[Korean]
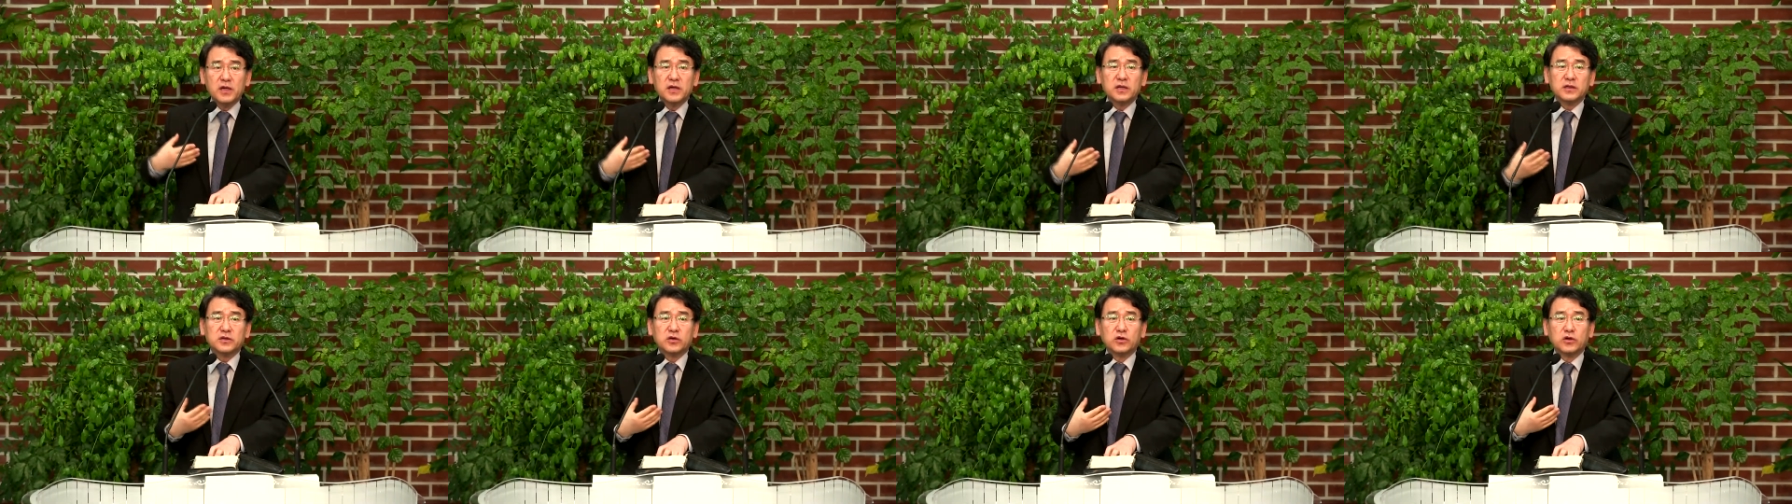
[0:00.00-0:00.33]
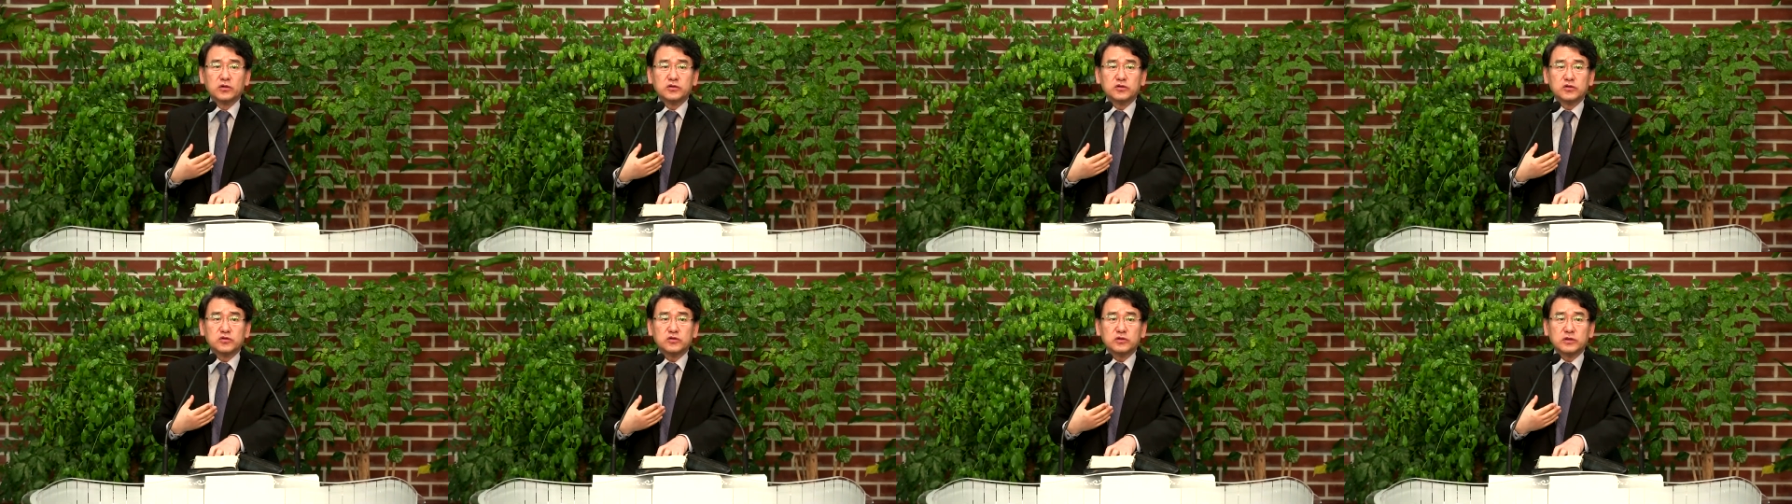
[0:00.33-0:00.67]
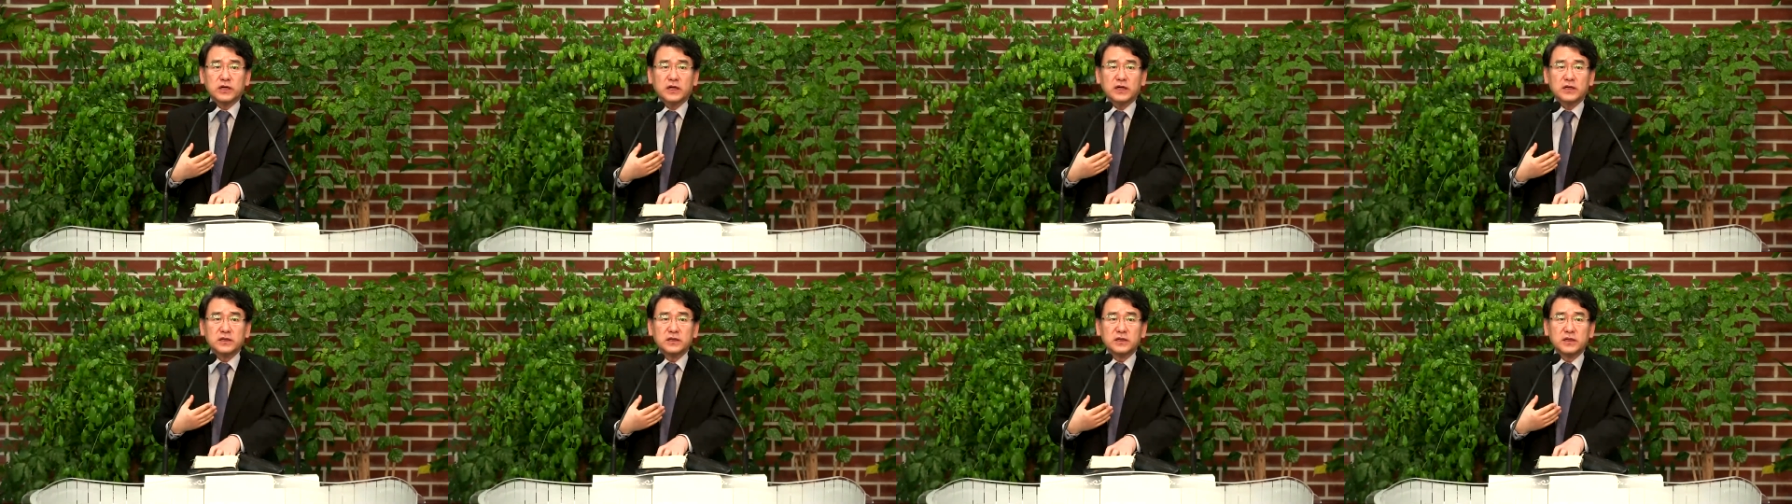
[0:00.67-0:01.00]
들어줄 줄
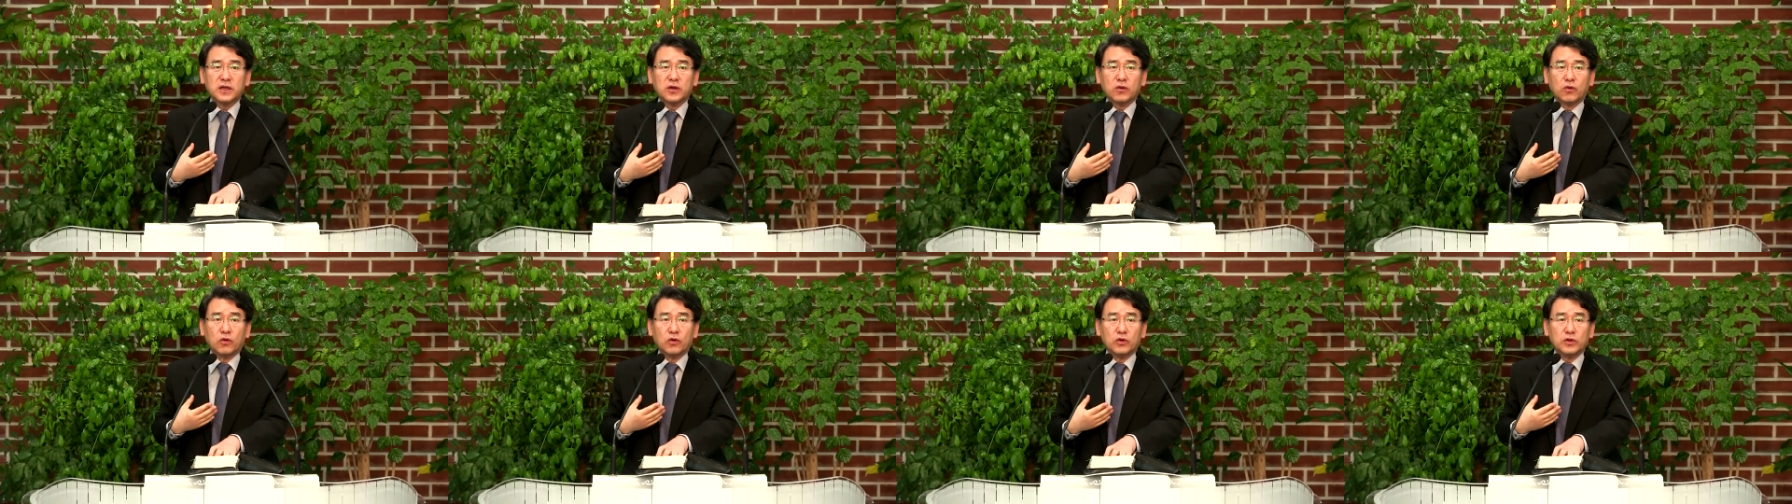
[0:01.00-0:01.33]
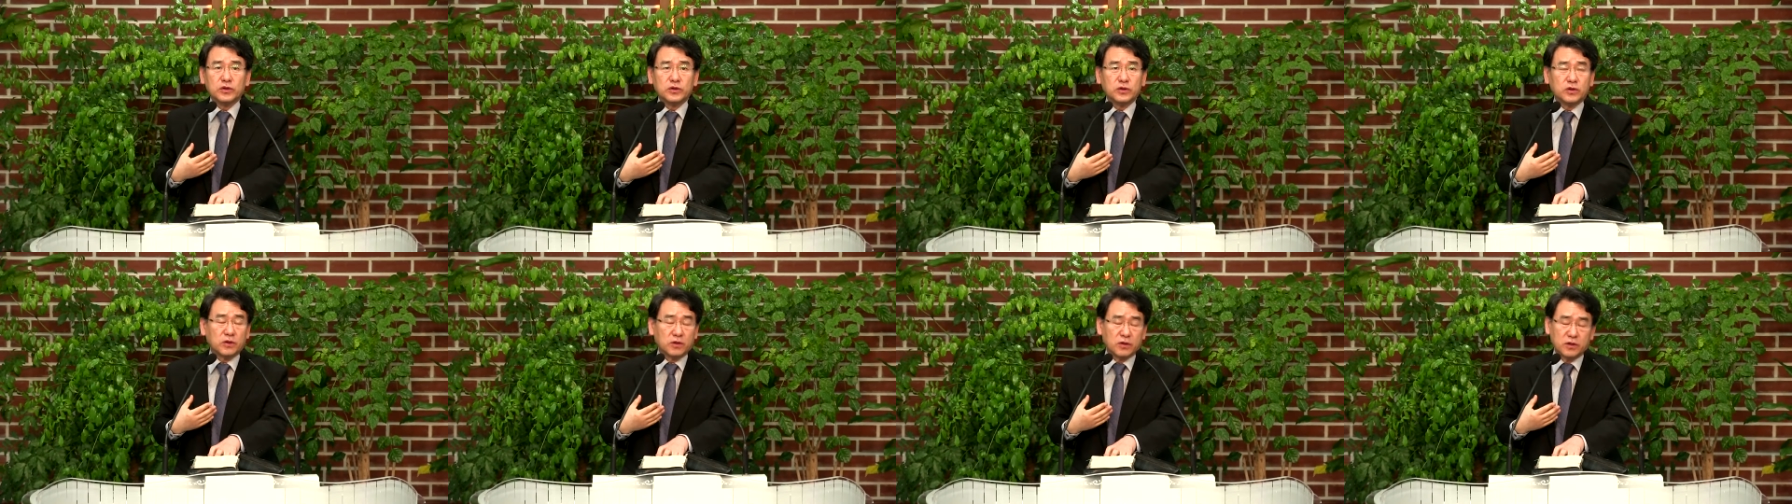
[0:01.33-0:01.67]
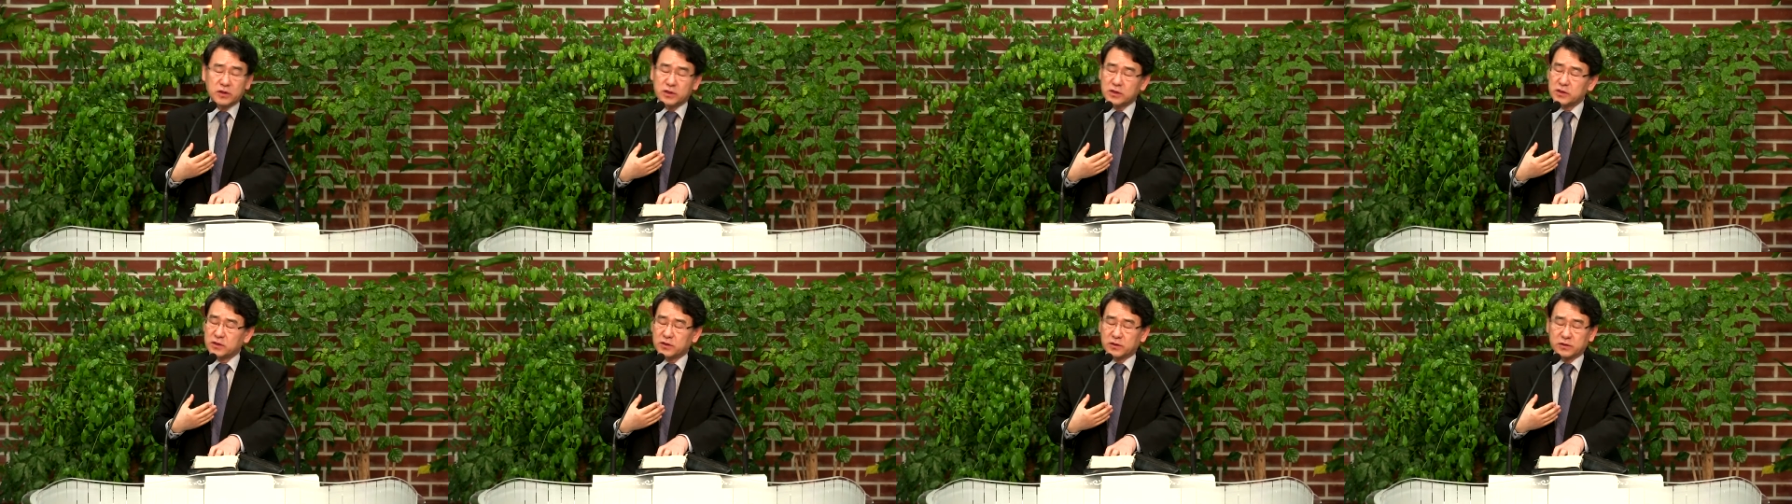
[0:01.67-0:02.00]
아는데 오히려
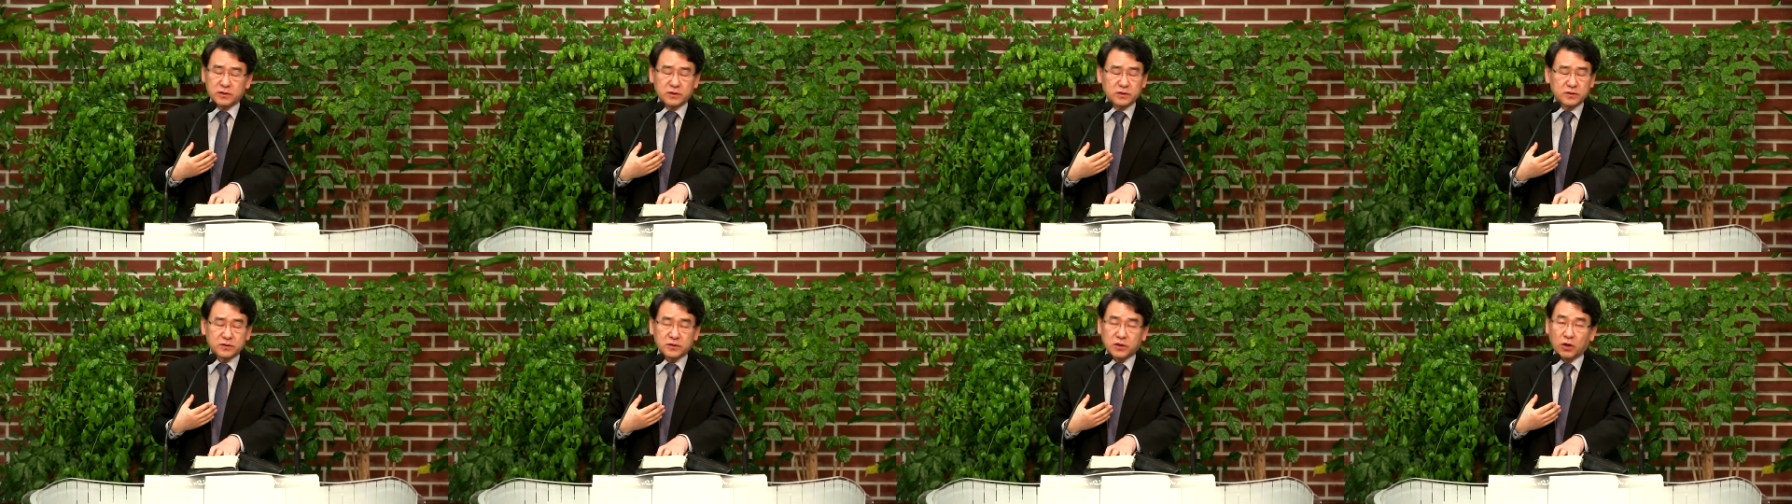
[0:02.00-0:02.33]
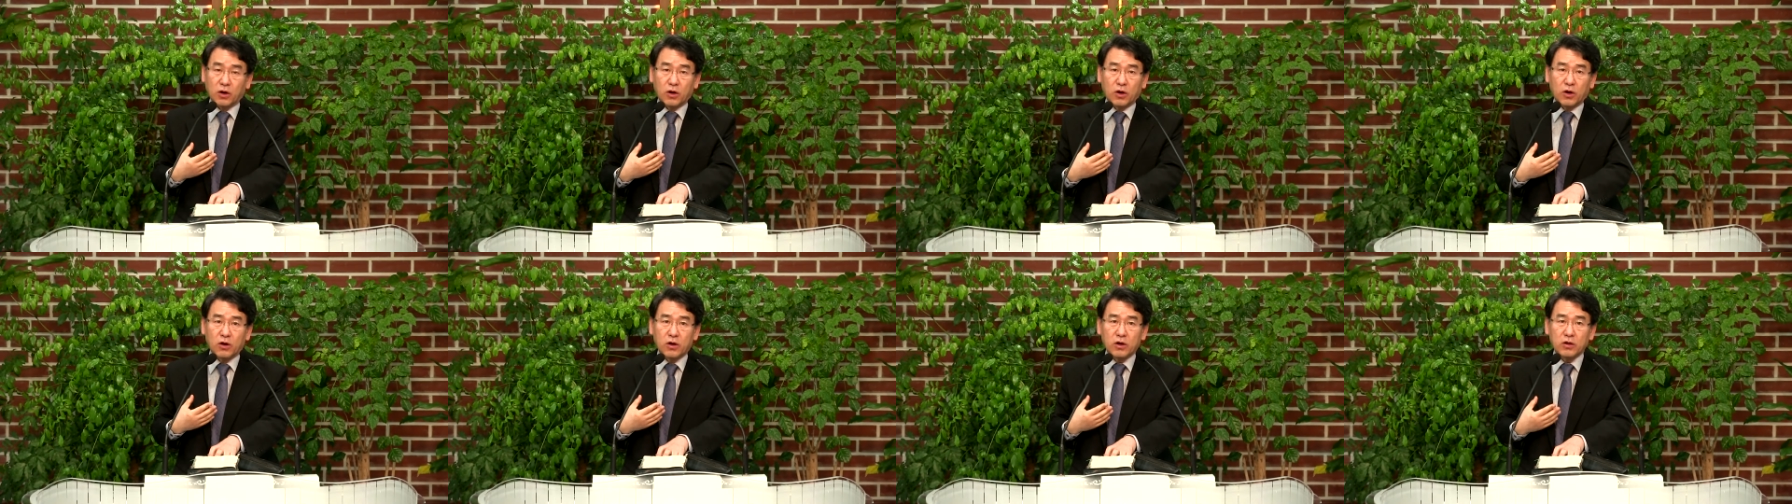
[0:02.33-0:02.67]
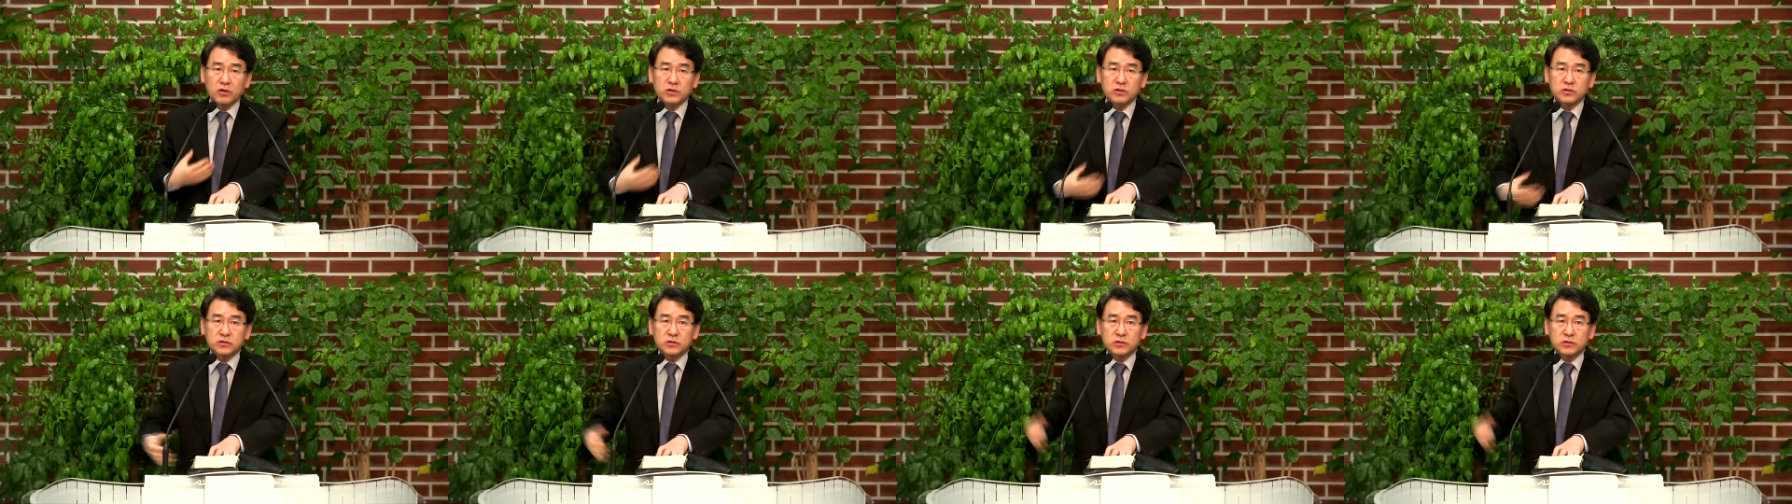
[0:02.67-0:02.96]
더